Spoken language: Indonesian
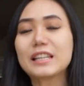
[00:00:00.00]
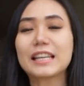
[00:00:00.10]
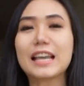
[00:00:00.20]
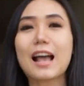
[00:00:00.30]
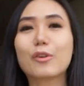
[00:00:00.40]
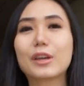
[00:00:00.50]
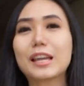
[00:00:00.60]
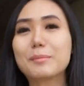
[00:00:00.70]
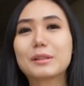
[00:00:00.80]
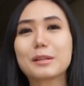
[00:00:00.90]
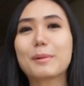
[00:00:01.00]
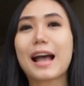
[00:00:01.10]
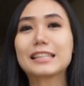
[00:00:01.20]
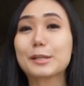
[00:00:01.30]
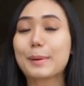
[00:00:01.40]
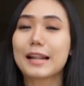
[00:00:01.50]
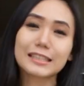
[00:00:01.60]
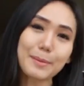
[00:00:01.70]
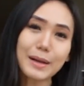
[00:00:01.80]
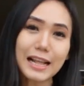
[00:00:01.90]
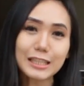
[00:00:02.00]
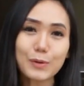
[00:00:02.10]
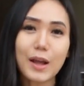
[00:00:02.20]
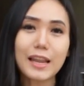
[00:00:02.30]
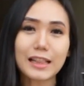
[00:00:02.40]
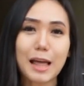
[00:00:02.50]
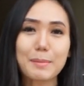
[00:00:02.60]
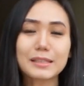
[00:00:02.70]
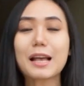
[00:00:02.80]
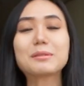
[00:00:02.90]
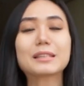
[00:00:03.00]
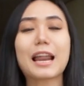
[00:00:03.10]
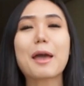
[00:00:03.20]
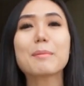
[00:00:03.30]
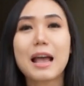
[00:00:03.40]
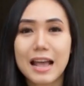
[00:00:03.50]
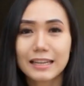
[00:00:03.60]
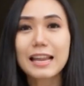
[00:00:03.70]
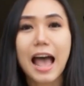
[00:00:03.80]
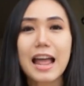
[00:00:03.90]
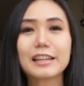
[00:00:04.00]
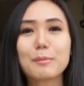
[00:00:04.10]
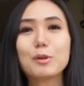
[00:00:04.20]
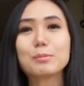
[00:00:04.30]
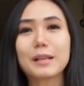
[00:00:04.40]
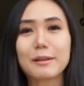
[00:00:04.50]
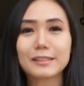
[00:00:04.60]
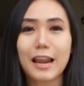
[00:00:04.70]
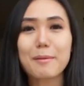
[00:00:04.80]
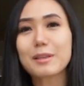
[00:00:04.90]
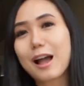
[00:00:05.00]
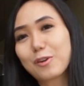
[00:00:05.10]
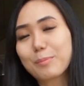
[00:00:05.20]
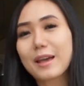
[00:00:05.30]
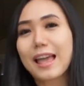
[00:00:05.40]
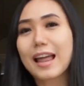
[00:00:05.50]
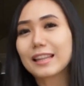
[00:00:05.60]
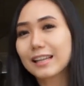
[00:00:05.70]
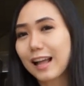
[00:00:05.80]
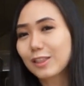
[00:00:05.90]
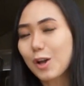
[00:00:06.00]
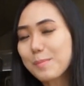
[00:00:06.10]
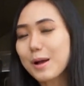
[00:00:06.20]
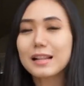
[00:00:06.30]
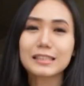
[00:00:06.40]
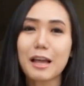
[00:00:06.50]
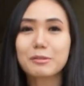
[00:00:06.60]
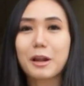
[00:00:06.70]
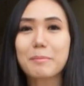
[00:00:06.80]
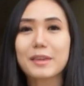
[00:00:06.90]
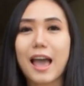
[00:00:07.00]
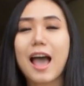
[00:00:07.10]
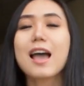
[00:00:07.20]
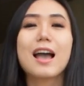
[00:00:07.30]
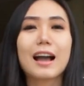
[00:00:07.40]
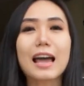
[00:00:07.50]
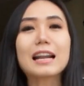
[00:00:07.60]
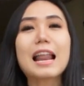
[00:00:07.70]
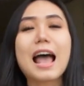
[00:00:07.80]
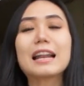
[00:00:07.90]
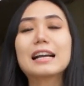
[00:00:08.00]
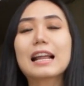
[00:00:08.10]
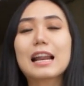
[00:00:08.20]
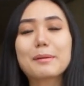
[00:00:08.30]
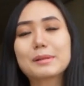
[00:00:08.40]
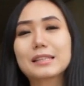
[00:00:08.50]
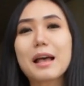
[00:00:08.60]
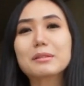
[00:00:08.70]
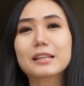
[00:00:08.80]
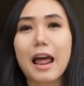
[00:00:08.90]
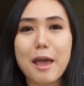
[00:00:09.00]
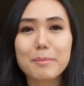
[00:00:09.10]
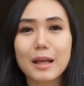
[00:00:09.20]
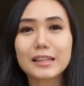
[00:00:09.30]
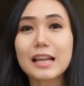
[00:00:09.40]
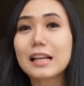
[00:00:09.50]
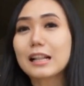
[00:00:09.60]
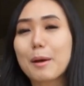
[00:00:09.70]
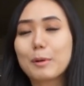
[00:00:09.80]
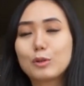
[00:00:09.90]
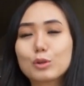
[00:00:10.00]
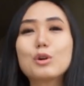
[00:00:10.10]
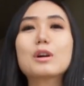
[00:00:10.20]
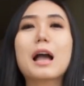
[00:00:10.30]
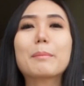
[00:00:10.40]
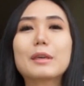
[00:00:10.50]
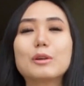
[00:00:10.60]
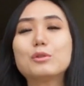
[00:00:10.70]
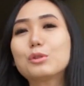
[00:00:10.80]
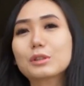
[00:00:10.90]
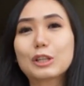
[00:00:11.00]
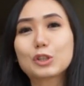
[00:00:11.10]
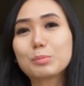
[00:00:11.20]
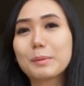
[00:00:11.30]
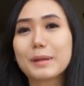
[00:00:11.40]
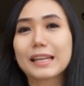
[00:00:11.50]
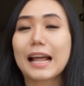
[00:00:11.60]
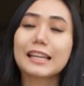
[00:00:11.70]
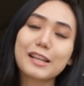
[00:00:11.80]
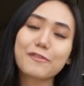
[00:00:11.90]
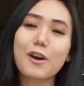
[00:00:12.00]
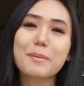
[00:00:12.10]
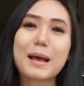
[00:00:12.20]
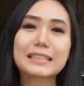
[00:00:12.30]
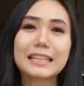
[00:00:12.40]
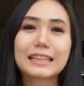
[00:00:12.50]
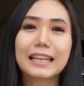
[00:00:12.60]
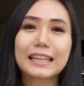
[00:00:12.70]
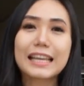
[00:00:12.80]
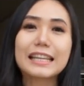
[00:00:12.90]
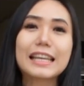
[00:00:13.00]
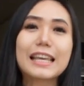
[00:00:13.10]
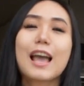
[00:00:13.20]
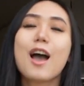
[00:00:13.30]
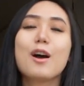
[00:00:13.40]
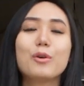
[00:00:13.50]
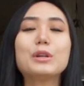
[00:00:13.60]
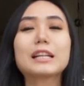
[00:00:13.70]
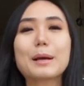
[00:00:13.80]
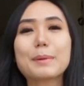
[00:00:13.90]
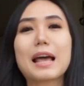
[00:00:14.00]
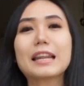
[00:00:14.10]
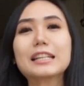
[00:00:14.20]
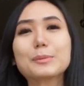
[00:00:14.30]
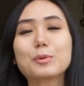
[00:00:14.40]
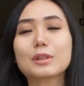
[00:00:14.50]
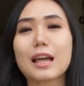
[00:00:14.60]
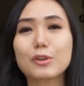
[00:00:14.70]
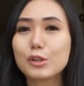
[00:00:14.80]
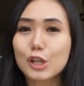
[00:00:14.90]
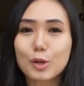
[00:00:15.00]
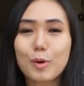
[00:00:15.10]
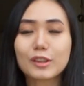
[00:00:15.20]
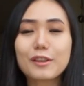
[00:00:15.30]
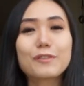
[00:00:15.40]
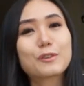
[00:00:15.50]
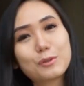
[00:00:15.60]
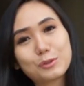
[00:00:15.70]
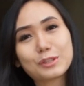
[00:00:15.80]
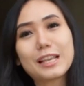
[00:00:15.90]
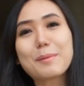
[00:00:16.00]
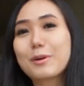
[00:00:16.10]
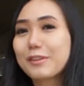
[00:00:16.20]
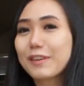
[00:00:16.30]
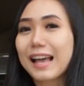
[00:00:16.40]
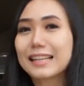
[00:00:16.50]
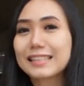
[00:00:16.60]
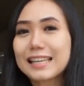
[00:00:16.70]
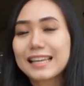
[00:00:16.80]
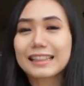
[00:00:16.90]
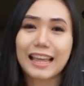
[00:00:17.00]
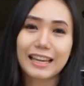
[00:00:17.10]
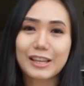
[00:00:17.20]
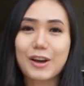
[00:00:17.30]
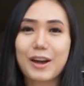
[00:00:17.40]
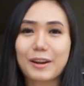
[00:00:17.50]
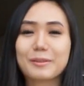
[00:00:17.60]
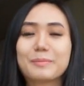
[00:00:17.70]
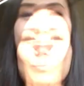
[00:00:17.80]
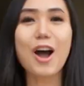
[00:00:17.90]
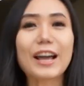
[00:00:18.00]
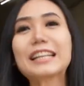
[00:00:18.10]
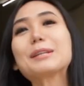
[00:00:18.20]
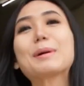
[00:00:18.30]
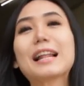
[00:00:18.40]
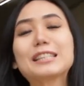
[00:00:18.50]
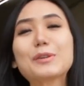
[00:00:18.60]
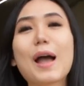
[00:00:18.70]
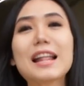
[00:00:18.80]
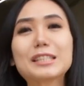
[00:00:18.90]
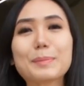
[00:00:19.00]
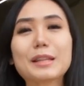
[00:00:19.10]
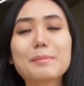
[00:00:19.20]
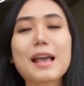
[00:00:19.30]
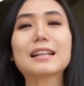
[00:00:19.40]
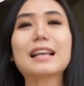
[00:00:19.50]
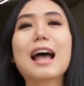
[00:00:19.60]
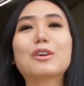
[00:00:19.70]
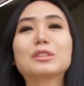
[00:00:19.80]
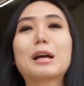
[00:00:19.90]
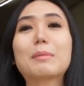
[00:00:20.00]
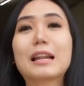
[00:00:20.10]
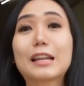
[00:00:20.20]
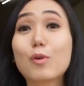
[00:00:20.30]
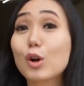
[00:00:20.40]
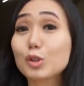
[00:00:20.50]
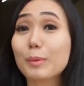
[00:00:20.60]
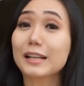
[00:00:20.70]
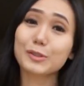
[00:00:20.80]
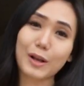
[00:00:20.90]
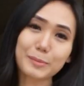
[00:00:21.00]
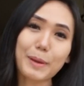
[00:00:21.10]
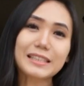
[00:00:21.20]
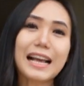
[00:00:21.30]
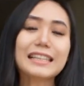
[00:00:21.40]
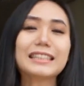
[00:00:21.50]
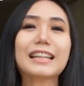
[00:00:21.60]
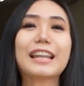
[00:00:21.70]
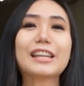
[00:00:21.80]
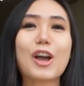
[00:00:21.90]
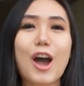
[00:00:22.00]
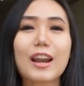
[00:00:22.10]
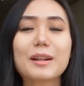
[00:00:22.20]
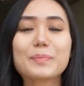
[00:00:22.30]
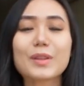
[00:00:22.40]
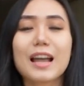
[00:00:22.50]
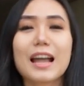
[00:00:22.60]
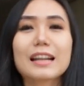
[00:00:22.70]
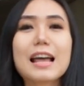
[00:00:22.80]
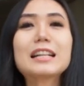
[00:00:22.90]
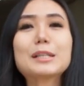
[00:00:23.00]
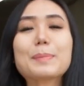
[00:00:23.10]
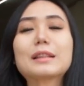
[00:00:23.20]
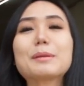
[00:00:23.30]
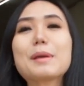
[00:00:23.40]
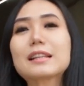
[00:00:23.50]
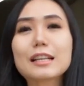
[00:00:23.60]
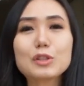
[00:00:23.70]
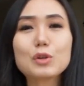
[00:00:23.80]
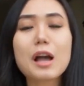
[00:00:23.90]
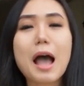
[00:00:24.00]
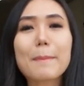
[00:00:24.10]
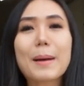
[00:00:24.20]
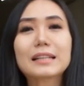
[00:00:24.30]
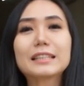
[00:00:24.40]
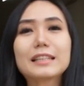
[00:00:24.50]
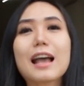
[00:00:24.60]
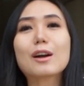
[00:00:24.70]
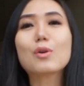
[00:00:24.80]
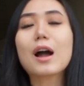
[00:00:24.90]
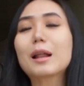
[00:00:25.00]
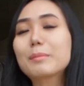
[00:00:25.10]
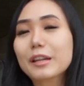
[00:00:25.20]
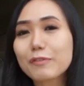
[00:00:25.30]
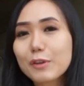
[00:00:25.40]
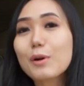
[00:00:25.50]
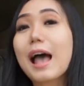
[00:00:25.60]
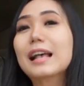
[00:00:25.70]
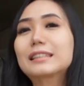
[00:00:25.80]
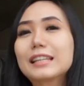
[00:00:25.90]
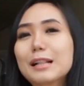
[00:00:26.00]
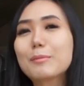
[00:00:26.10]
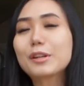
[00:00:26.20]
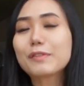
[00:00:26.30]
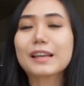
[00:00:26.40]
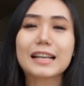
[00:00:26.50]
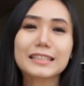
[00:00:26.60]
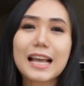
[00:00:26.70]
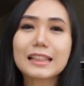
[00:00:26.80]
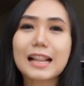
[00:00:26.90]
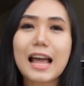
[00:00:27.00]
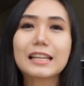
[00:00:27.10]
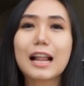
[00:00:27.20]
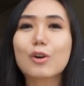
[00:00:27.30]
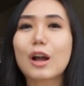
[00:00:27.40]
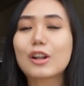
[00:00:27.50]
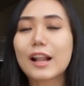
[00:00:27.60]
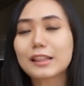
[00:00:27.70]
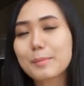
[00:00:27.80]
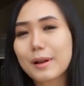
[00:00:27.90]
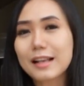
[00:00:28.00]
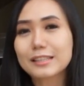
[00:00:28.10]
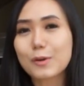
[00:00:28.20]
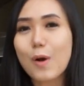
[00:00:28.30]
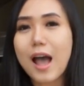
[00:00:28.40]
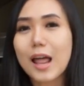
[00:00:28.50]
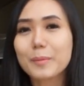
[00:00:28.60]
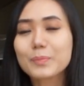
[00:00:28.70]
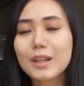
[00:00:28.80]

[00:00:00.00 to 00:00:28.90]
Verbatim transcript: ini Aku ingin berterima kasih kepada sahabat klasik one yang telah subscribe Dan yang belum subscribe, jangan lupa ya ditekan tombol subscribe-nya Karena dengan Anda subscribe berarti Anda telah mendukung kami untuk terus memberikan informasi terkini, unik dan menarik seputar dunia otomotif, khususnya modifikasi interior. Oke, Sobat klasikuan seperti biasa aku sedang berada di workshop Klasikoan Spesialis Interior. Dan seperti biasa juga, pastinya aku akan mereview hasil modifikasi yang telah dilakukan oleh tim klasikuan.